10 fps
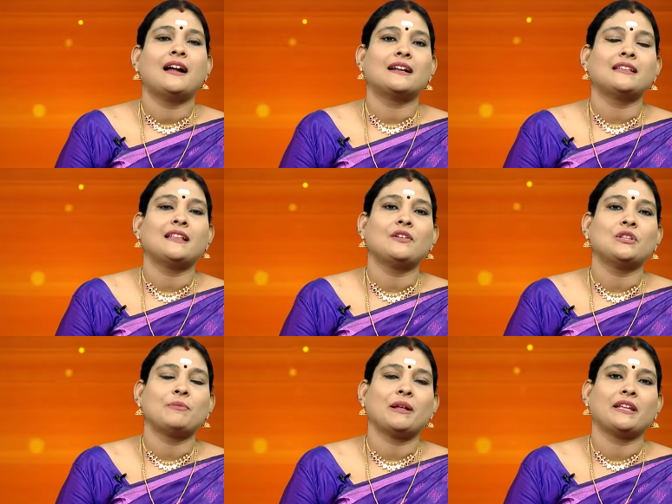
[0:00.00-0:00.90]
அடுத்ததாக
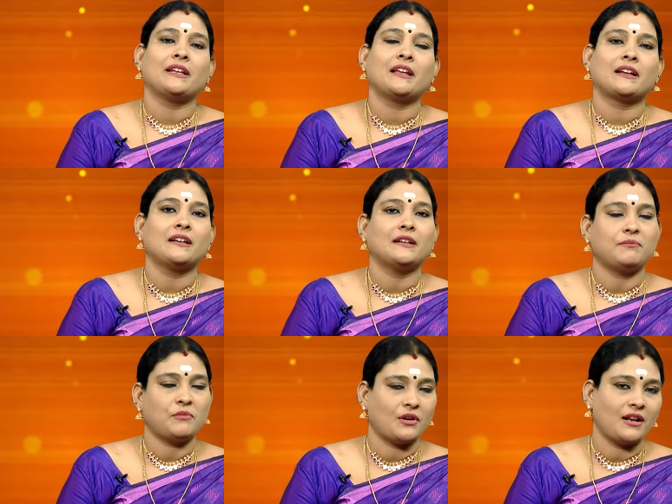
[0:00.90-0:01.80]
வந்து பார்த்திங்கனாக்கா
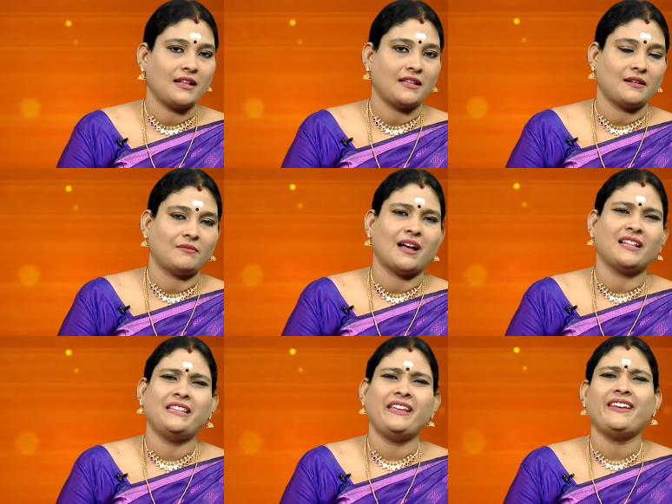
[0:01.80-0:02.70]
பொருளாதாரம்
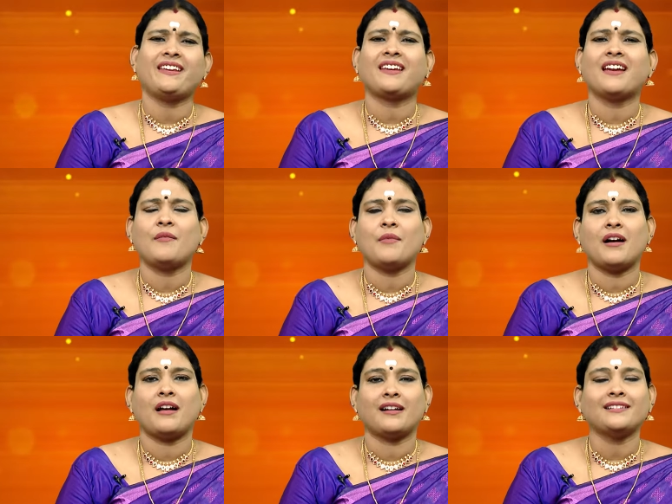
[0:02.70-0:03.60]

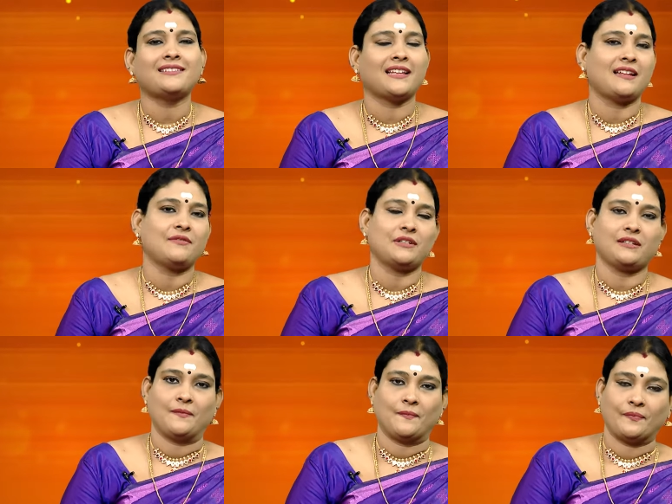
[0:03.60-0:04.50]
அதிகமான செலவுகள்